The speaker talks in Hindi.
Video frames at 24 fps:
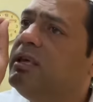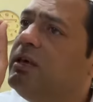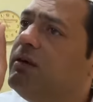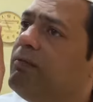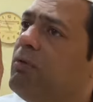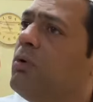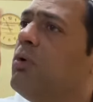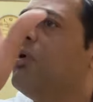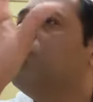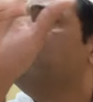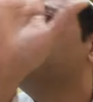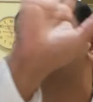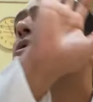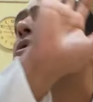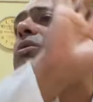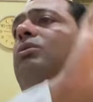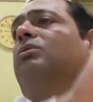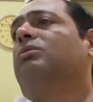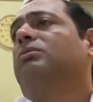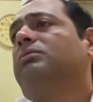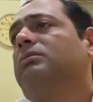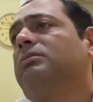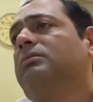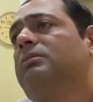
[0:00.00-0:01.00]
जीव हो
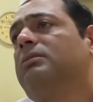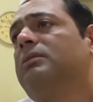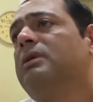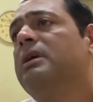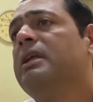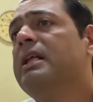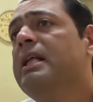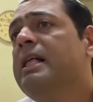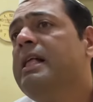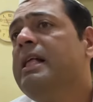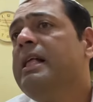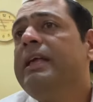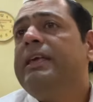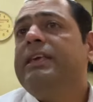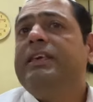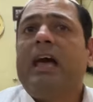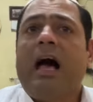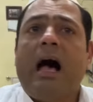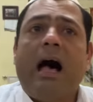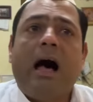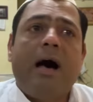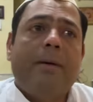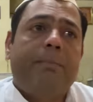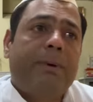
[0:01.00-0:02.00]

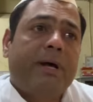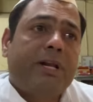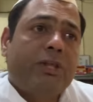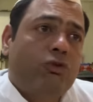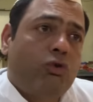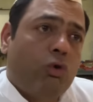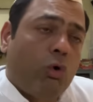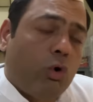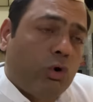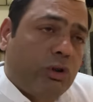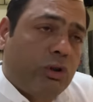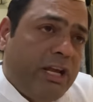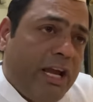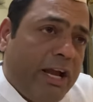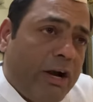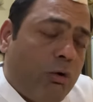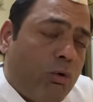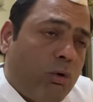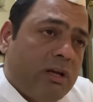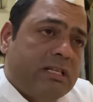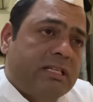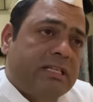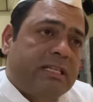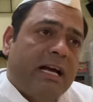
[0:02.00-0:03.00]
यहां पर चौथे
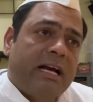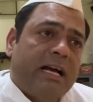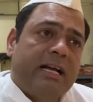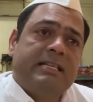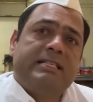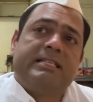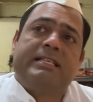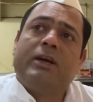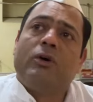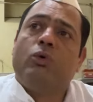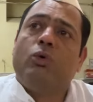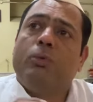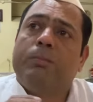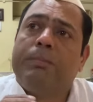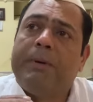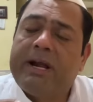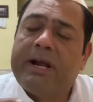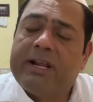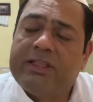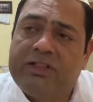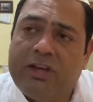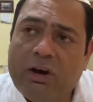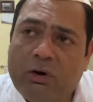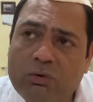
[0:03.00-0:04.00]
गुण स्थान से
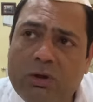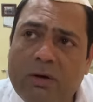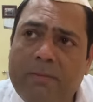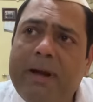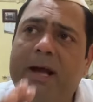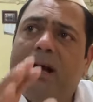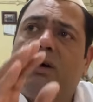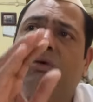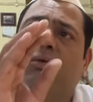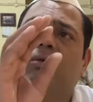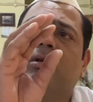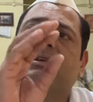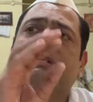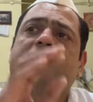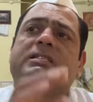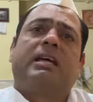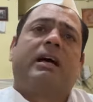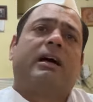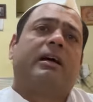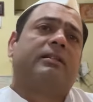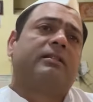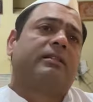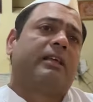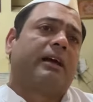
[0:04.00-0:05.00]
ऊपर चौदहवें गुण
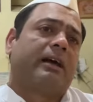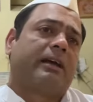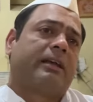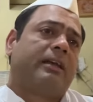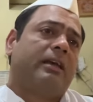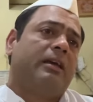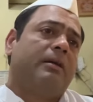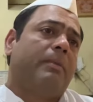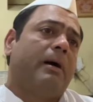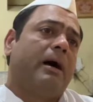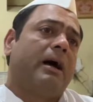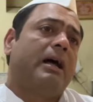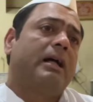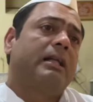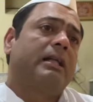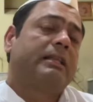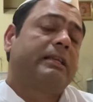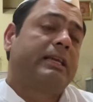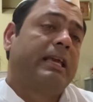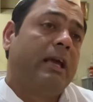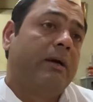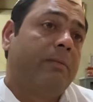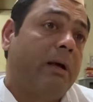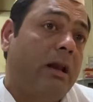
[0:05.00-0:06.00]
स्थान तक की बात
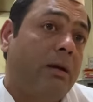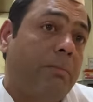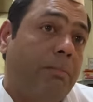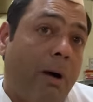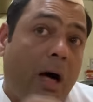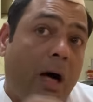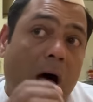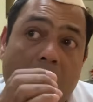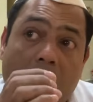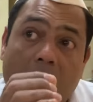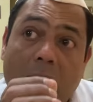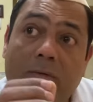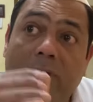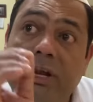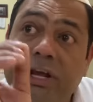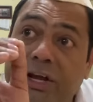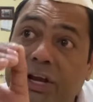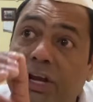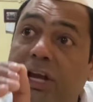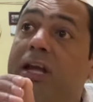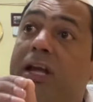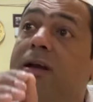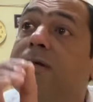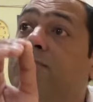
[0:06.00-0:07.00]
केवल
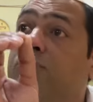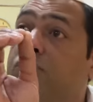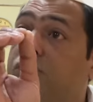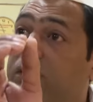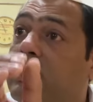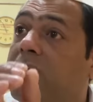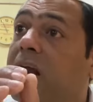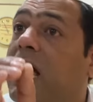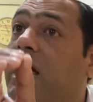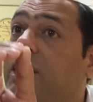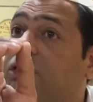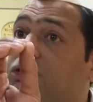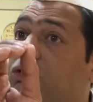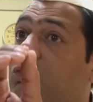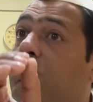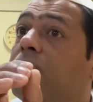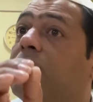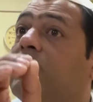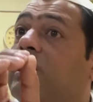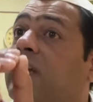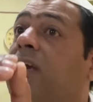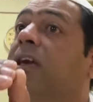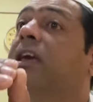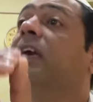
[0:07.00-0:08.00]
भावलिंगी मुनिराजों की